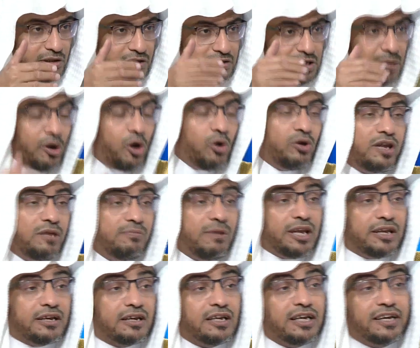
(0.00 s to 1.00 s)
تبع
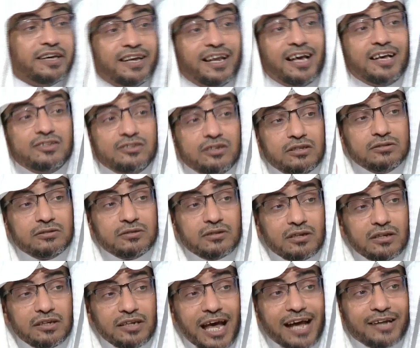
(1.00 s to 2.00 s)
للملك لكن انا اقصد
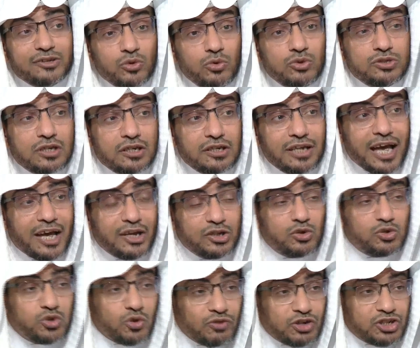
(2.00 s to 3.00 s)
لا توجد لا
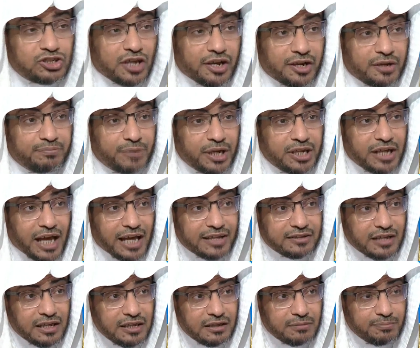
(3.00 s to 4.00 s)
يجوز في الشرع
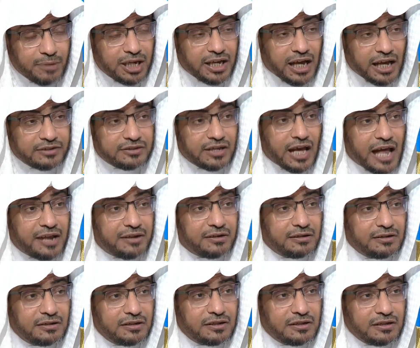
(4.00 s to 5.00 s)
بيعتي بيعتان
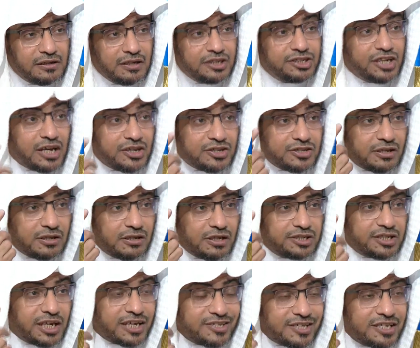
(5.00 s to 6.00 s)
لشخص
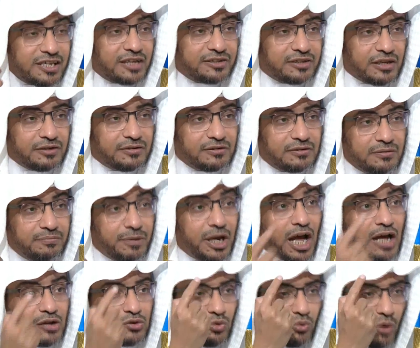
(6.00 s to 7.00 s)
لشخصيتين
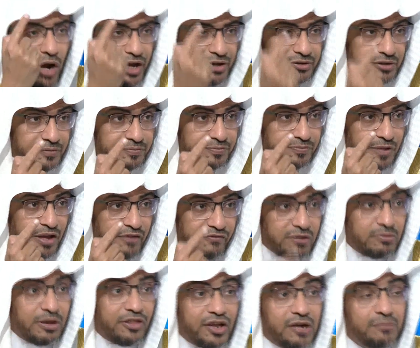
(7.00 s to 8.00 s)
بيعه واحده
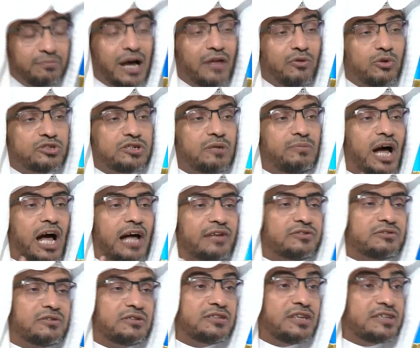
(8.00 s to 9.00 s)
فمثلا بعض الجماعات
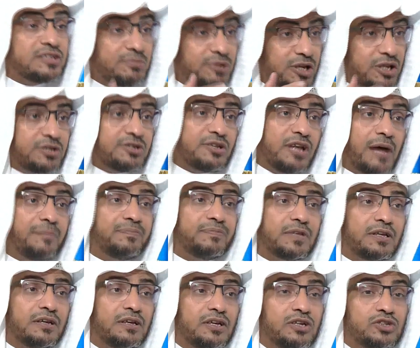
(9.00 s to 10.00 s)
تنتسب للاسلام
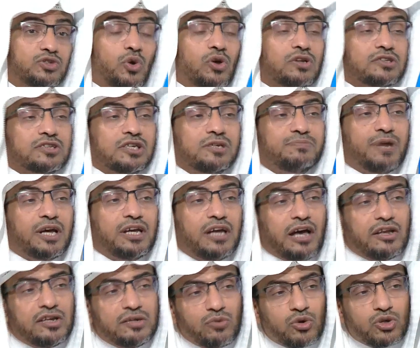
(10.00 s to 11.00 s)
تعطي
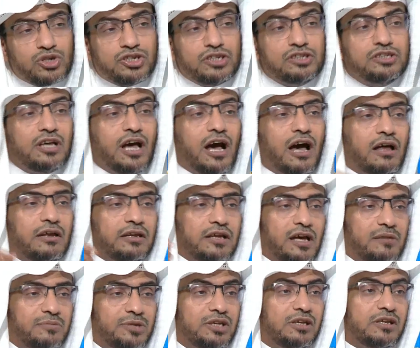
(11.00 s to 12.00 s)
بيعة لمرشدها
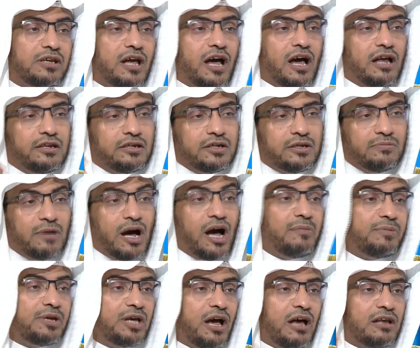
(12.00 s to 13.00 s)
لأميرها
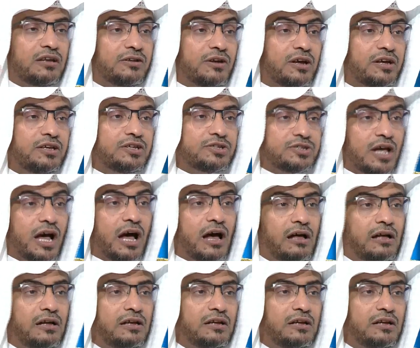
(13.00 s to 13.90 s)
لإمامها لرئيسها